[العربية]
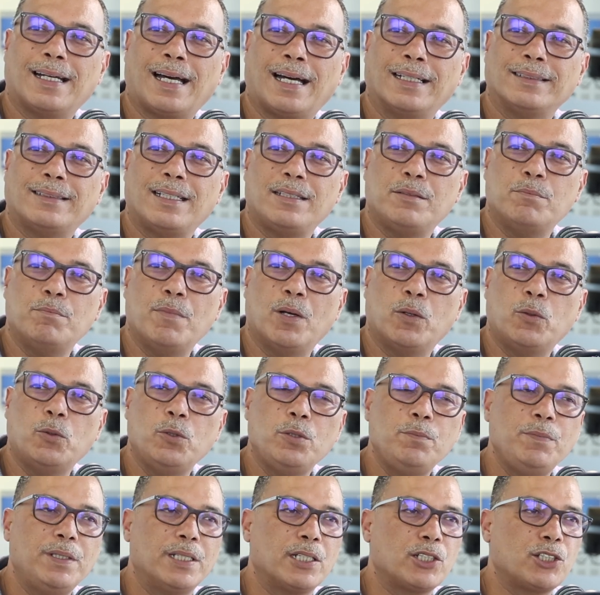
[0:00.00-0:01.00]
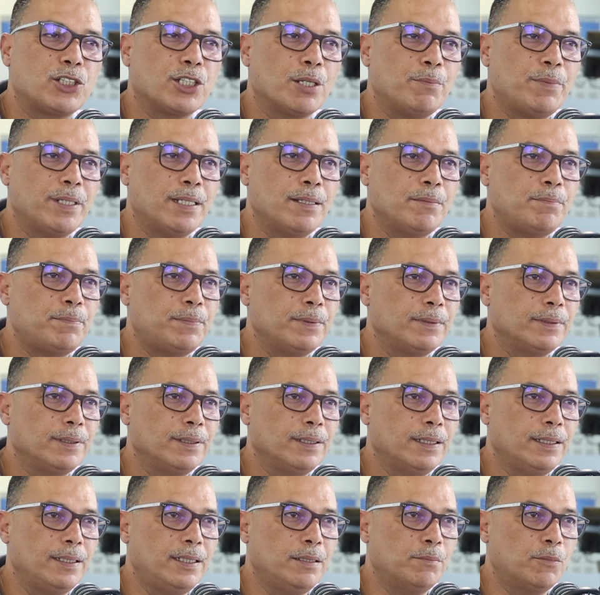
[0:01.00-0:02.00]
عدد مهول من الشباب
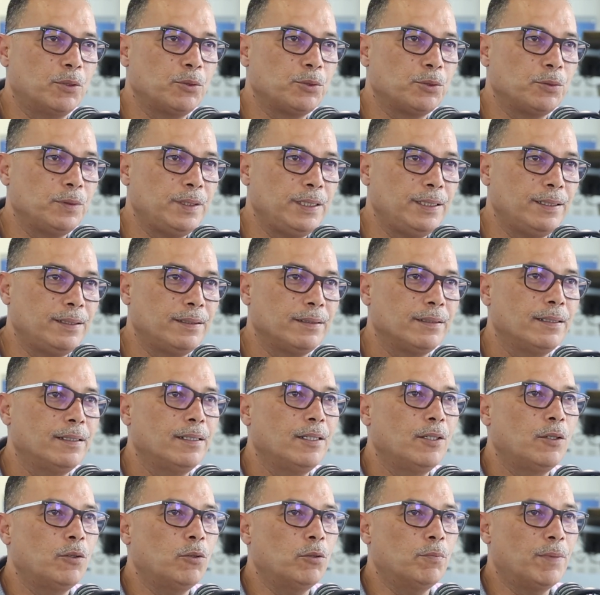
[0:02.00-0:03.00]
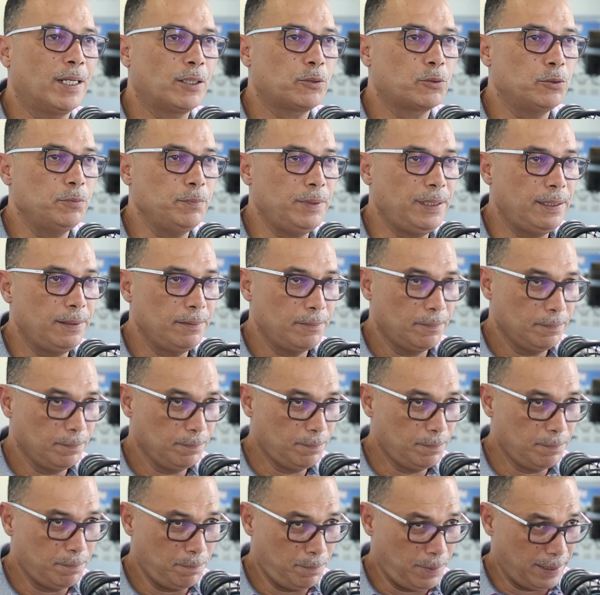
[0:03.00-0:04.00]
اللي موجودين ومحكومين
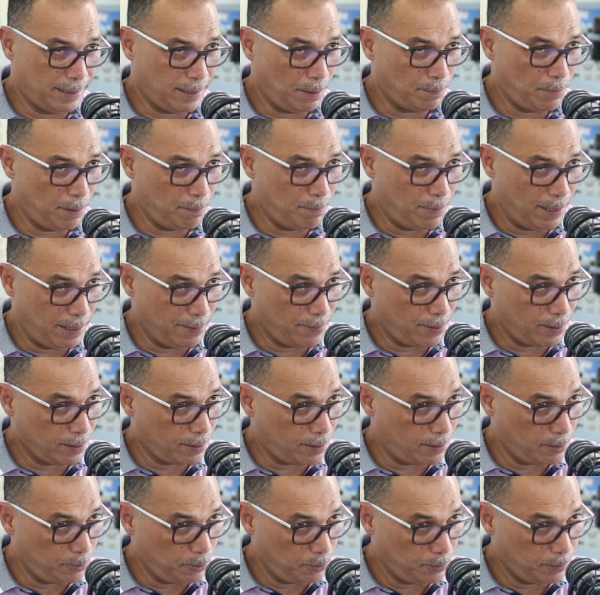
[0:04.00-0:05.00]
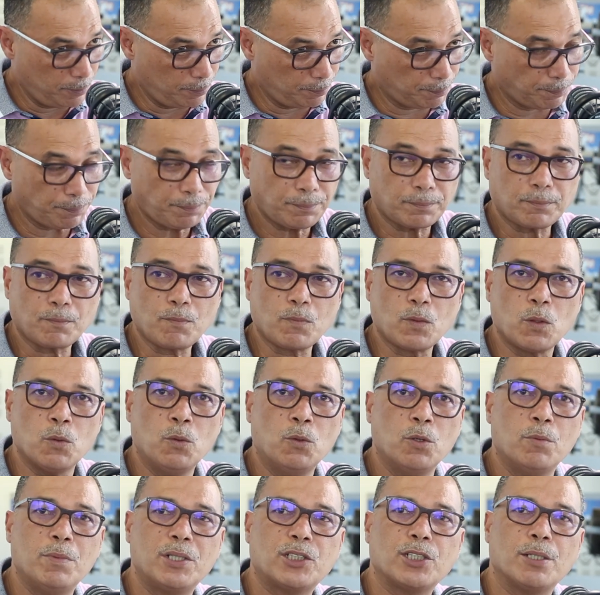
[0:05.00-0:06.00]
بسبب هذا القانون مم.
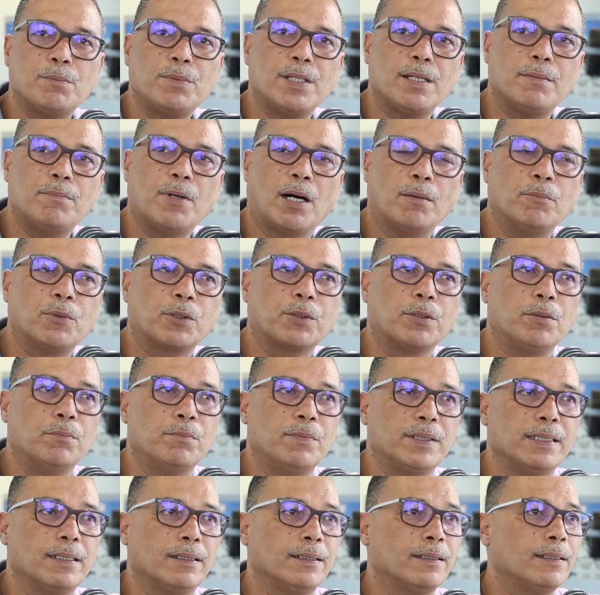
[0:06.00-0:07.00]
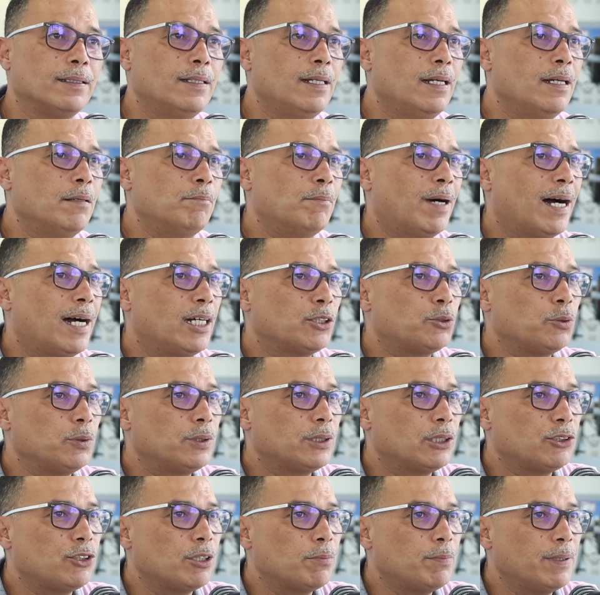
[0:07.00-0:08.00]
وهم شباب عمرهم آه، ما عاشوا
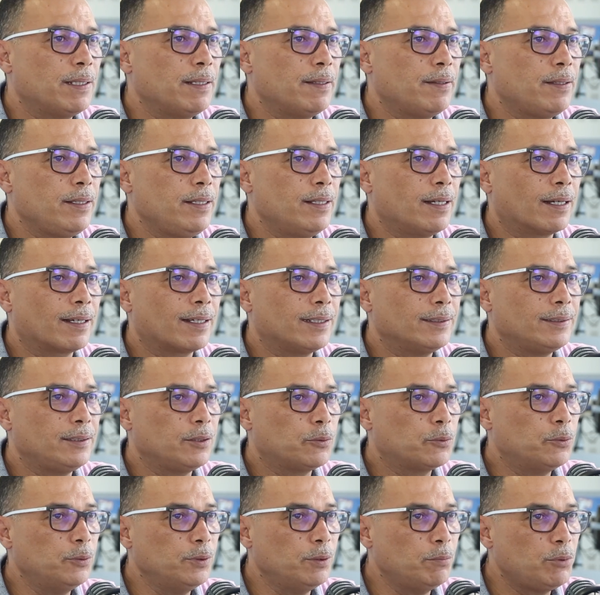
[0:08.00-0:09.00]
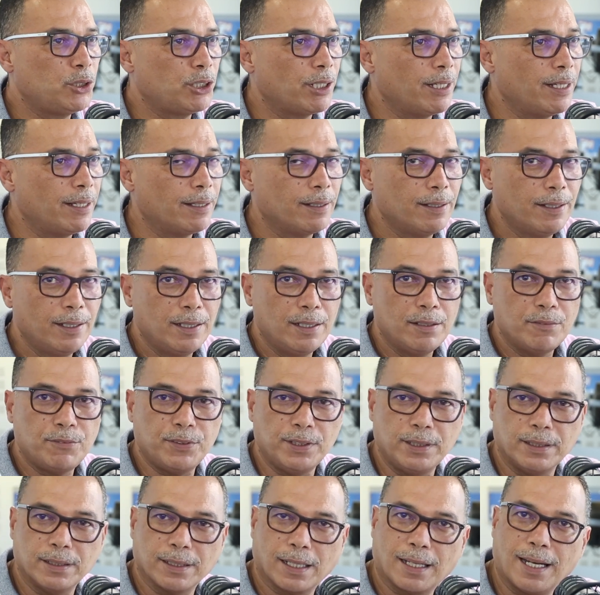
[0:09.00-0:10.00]
التجربه هذه قد يكون مشى
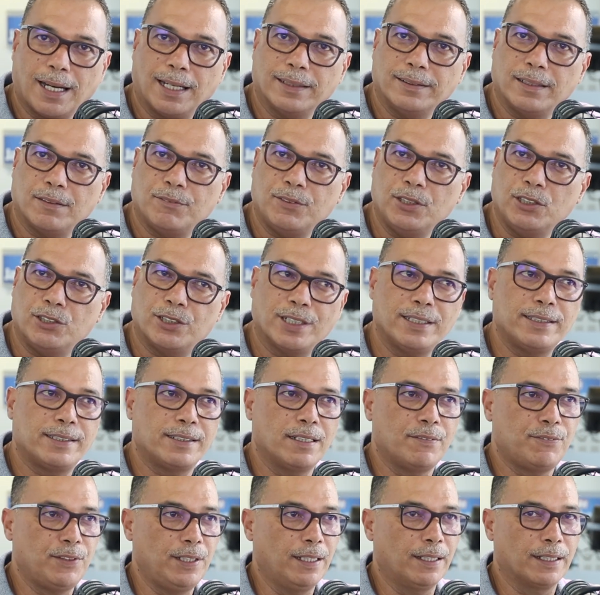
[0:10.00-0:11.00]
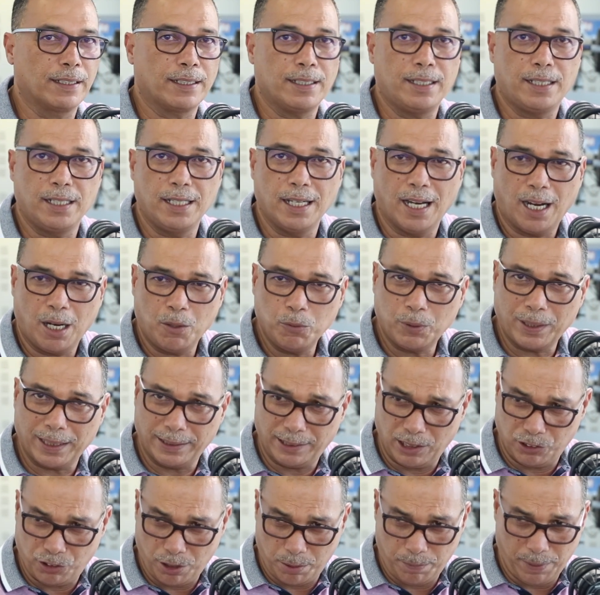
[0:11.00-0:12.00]
في قاعده في جلسه في اخره او
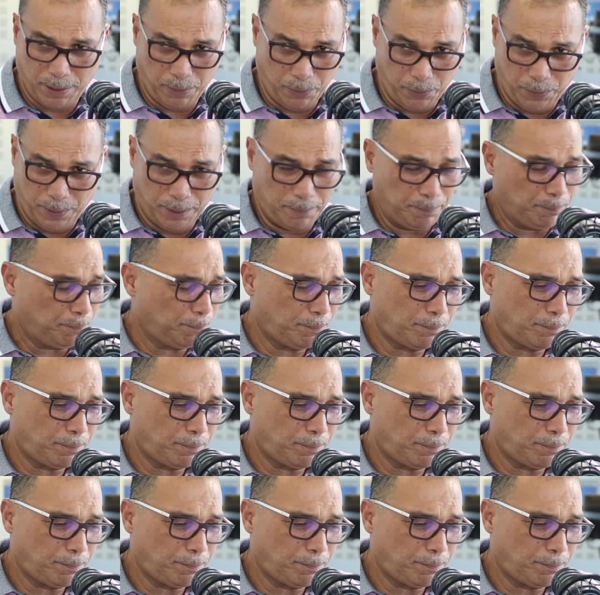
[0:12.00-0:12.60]
كتجربه اولى